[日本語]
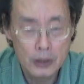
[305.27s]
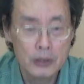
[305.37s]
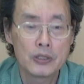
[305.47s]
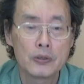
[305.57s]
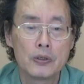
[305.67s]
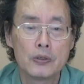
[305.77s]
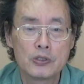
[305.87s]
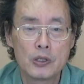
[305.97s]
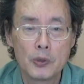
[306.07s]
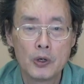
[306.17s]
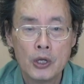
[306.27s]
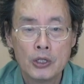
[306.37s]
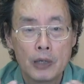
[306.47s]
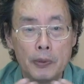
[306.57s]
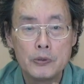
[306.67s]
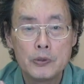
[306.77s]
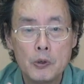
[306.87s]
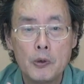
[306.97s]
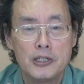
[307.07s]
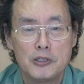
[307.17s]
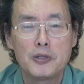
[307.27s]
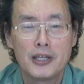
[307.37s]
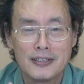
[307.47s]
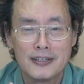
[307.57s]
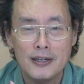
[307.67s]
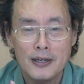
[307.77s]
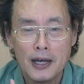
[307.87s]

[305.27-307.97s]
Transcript: 仕事の人も食べる量は一緒だし、